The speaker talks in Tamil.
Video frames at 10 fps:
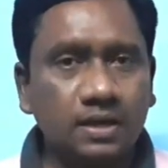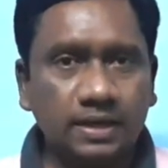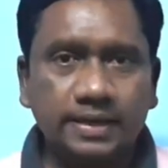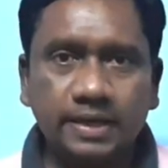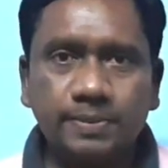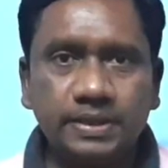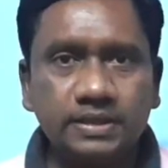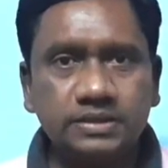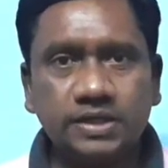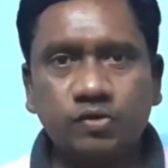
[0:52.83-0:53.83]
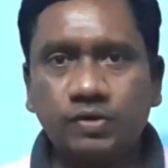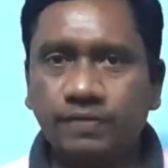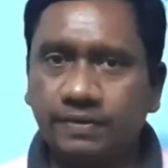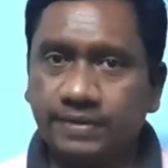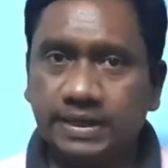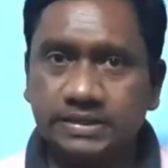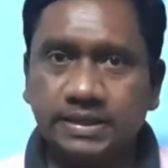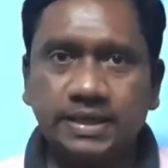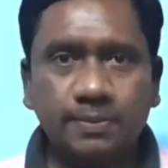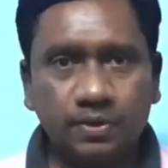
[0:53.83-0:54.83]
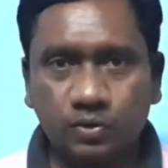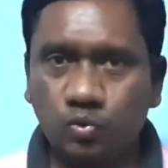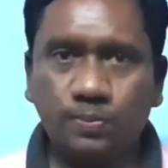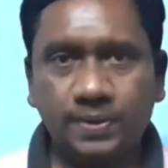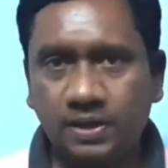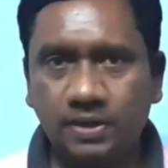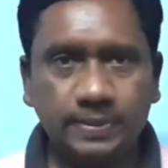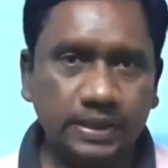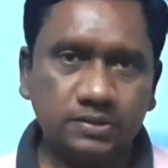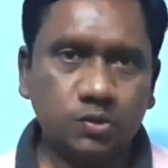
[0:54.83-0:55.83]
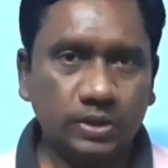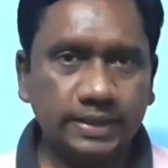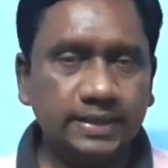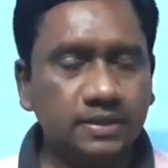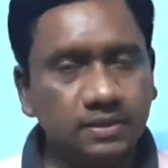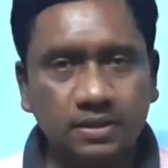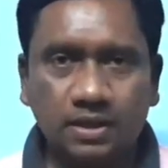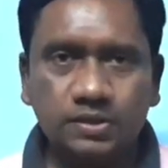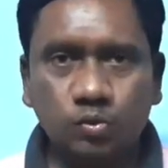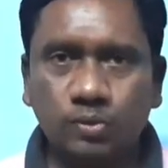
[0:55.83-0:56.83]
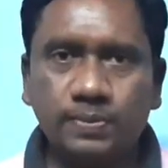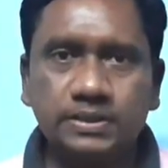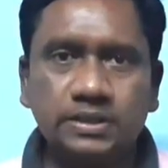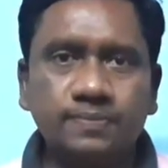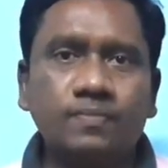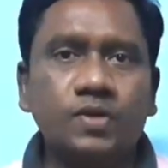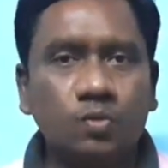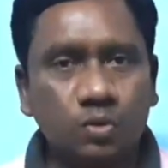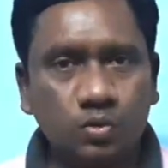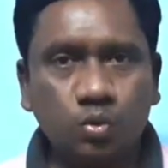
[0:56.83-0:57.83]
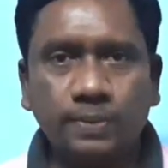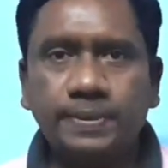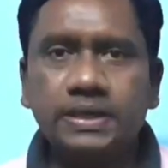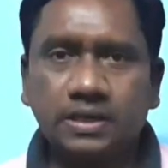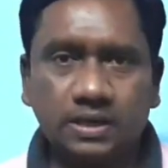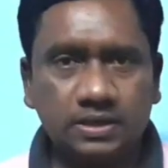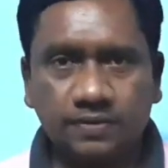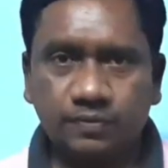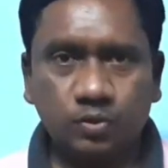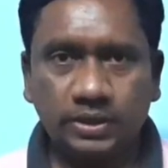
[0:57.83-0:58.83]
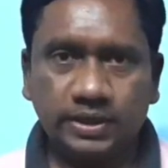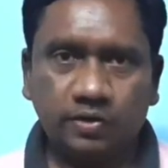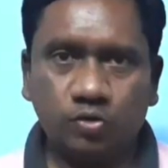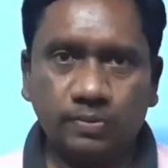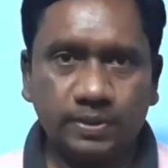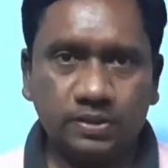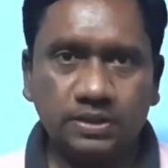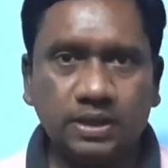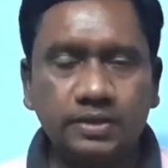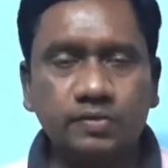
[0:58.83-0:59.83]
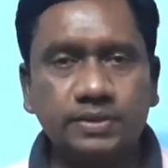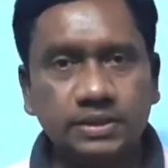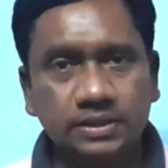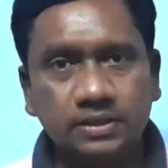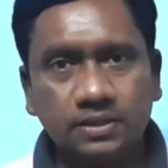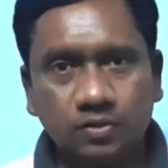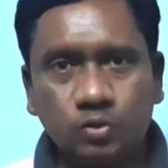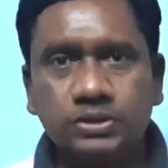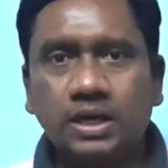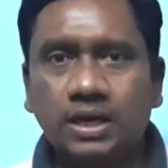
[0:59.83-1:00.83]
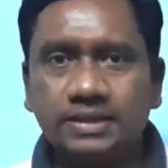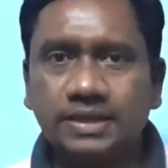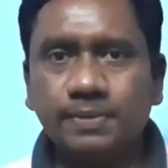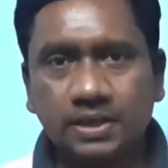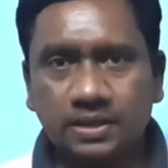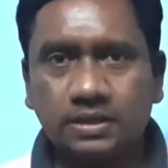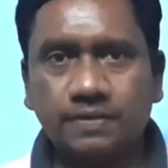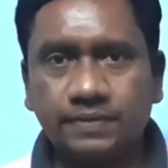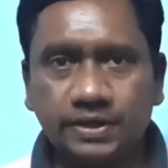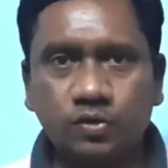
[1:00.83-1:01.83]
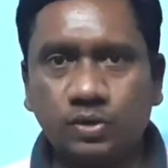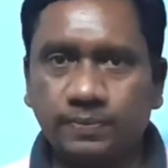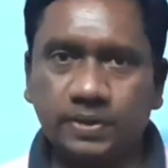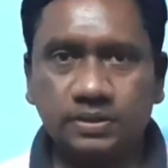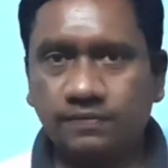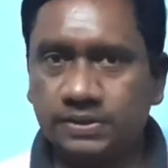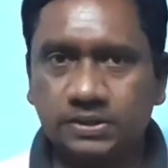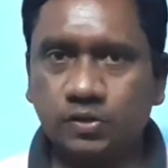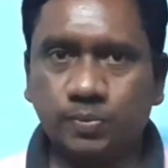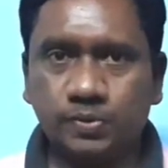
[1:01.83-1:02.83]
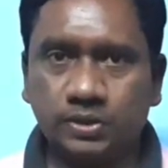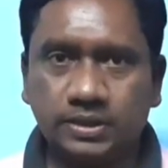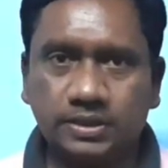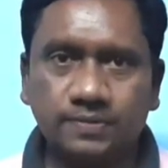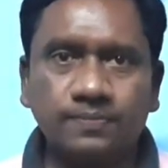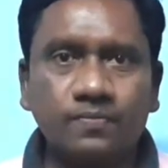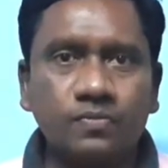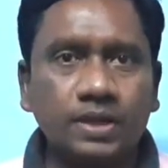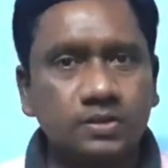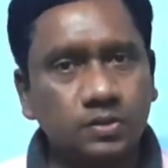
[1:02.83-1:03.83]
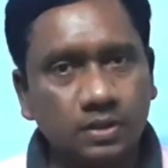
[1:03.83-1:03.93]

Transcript: நிறைய பேருக்கு சர்டிஃபிகேட் வெரிஃபிகேஷனுக்கு நம்ம கூப்பிடல அப்படின்லாம் சொன்னீங்க அது உண்மை தான் ஒரு குறிப்பிட்ட கட் ஆஃப்குள்ளே இருக்கிறவங்க மட்டும்தான் அதாவது கொஞ்சம் அதிகமான கட் ஆஃப் இருக்கிறவங்க மட்டும்தான் ஃபஸ்ட்டு கூப்பிட்ருக்காங்க ஸோ